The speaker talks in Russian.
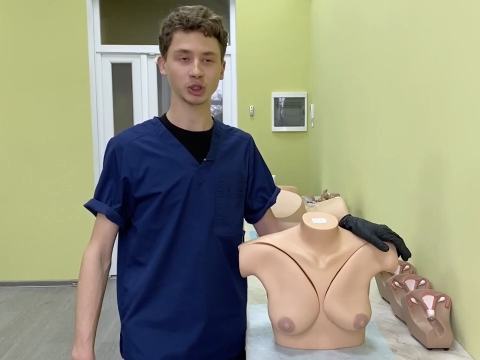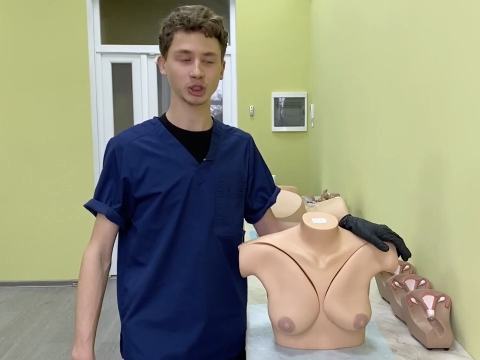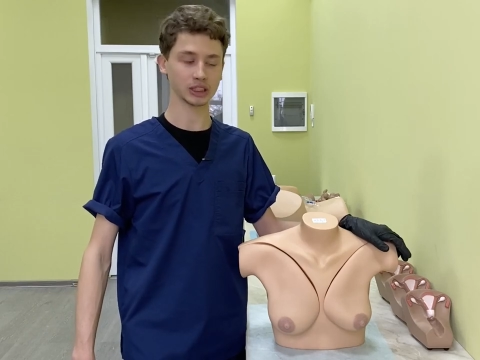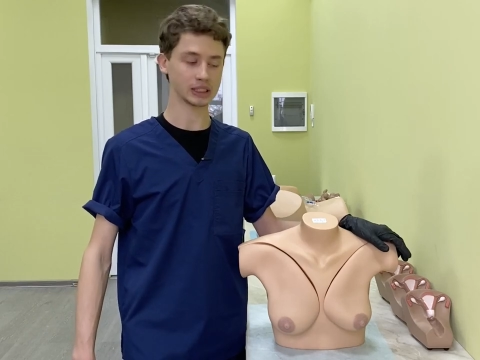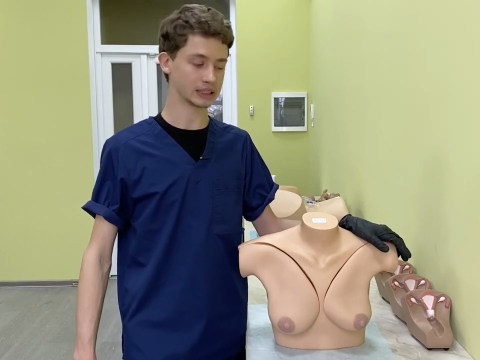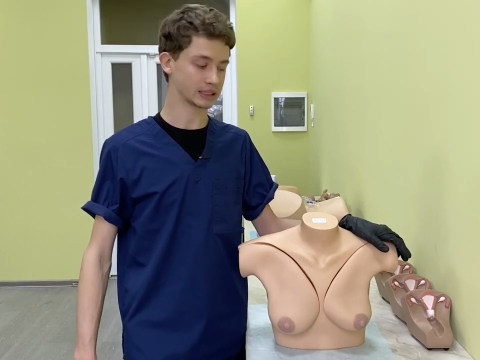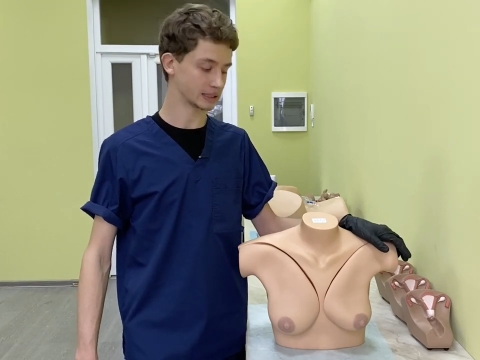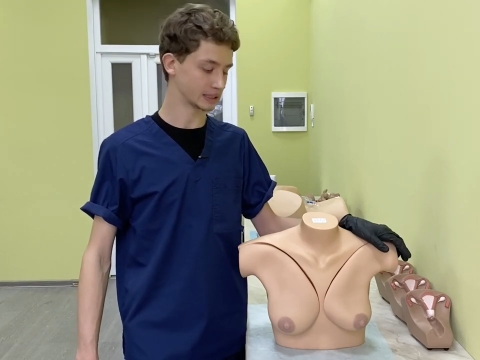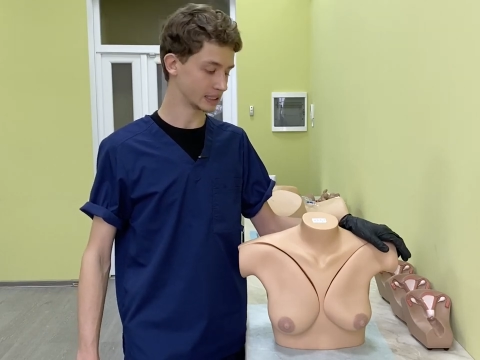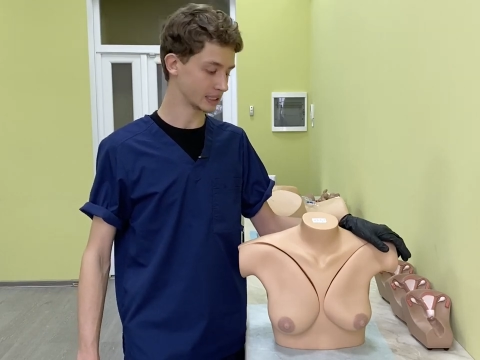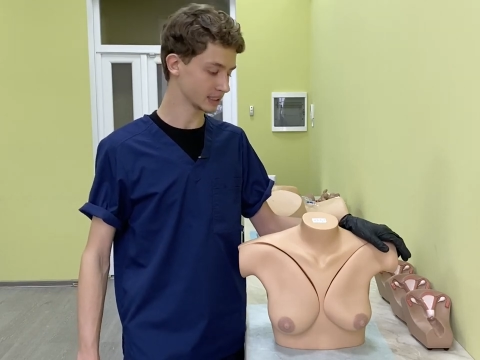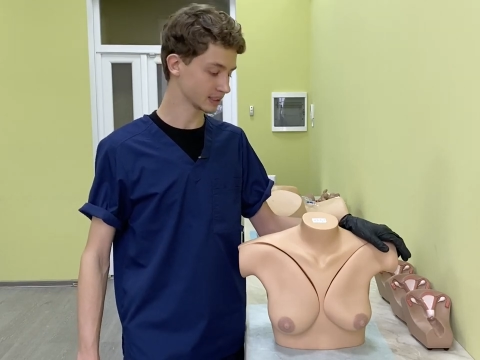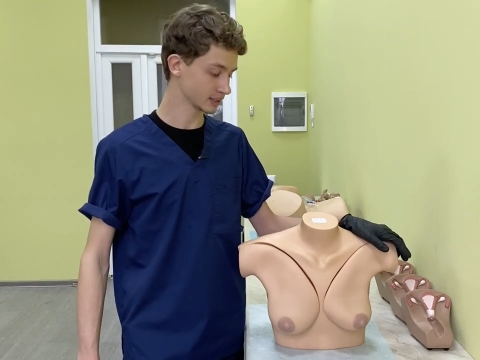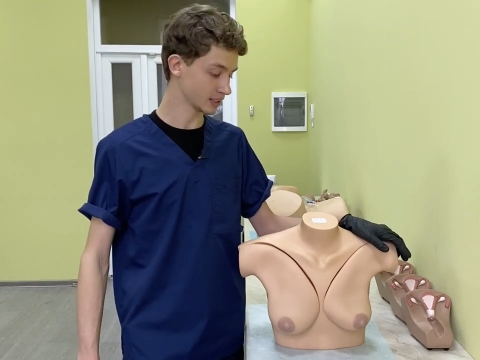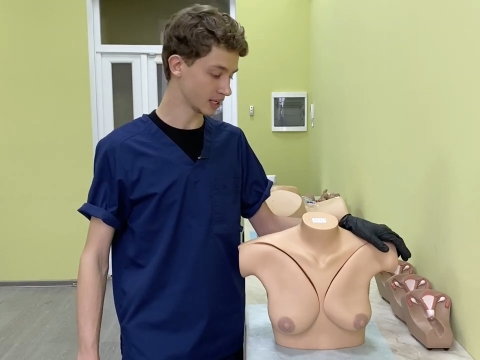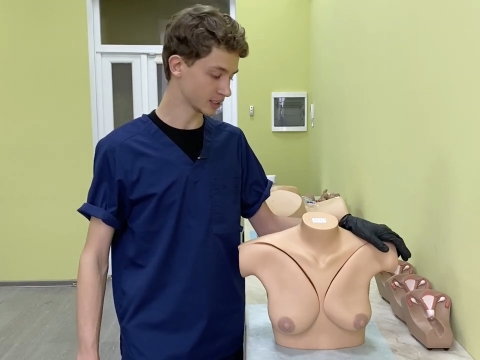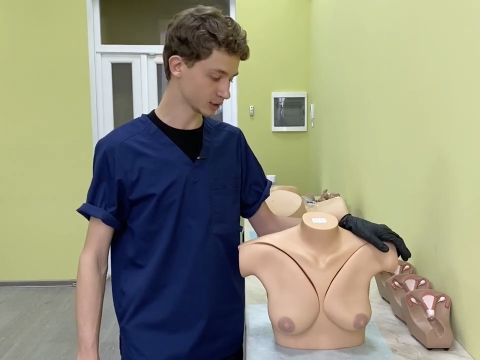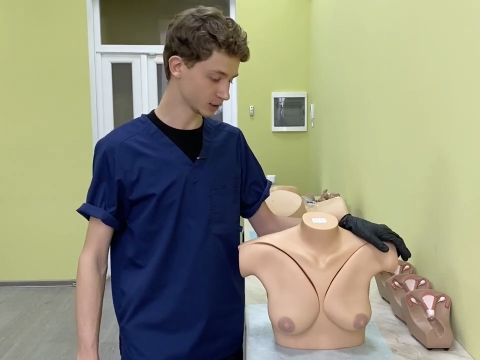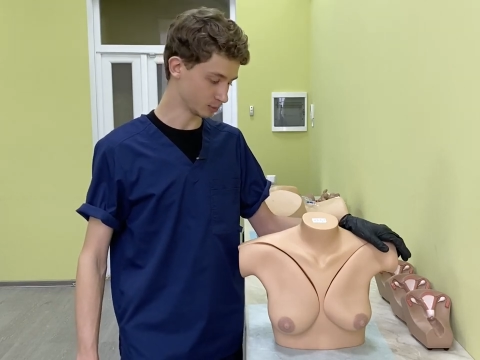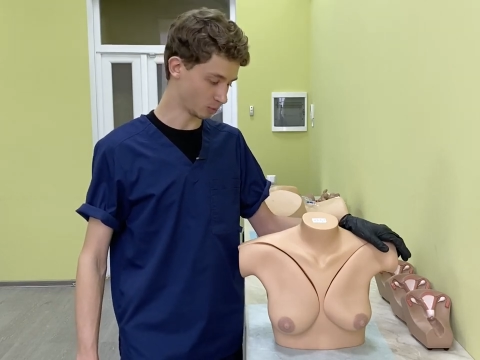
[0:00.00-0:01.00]
железы с
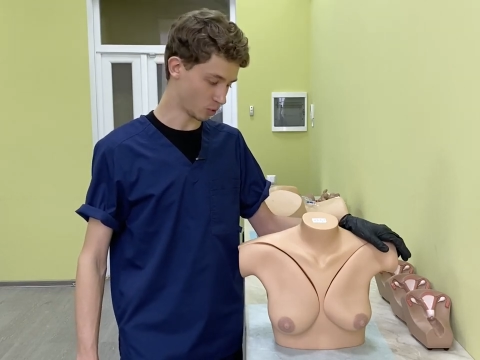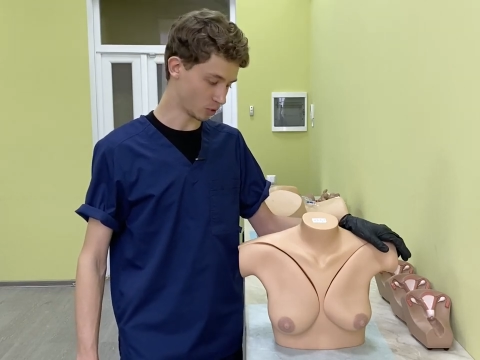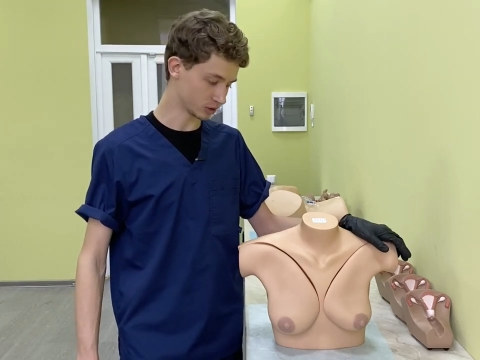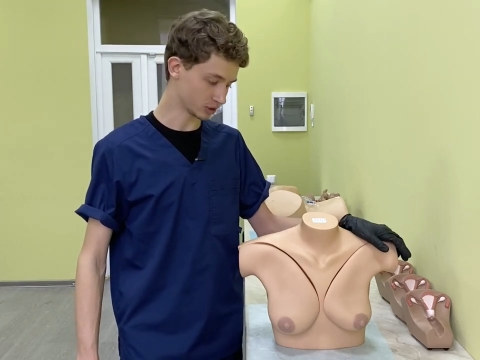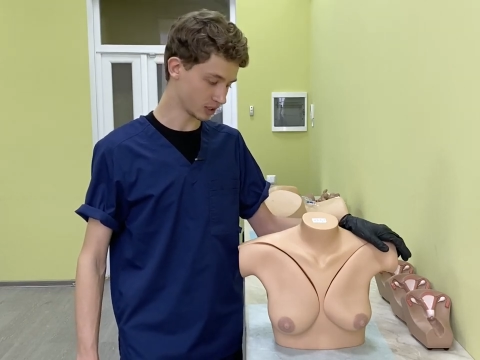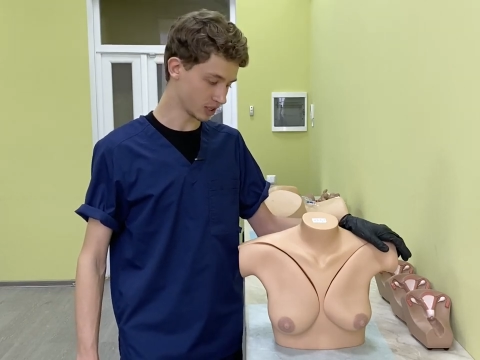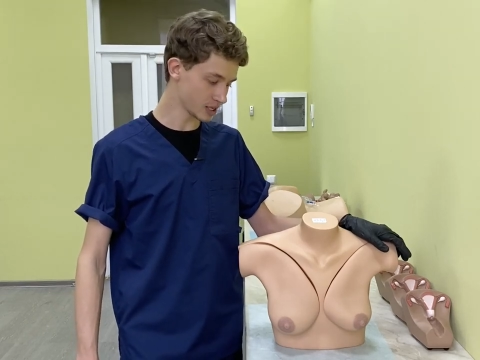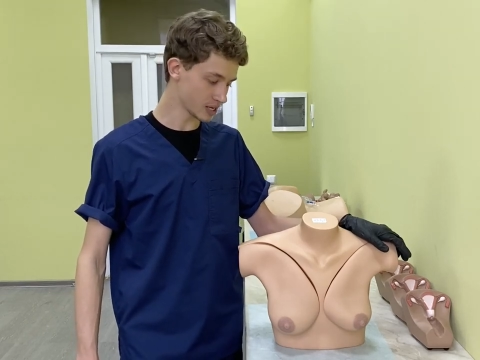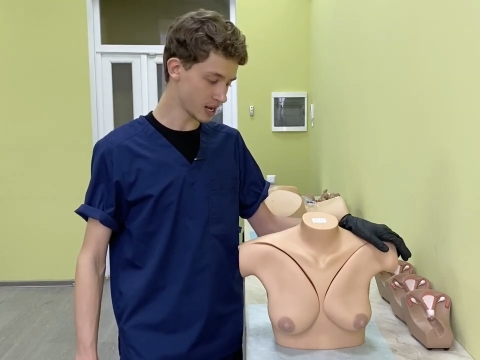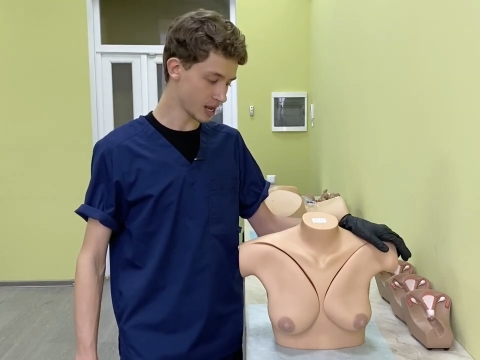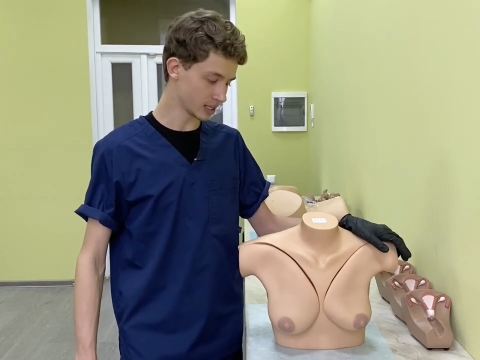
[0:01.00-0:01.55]
осмотра,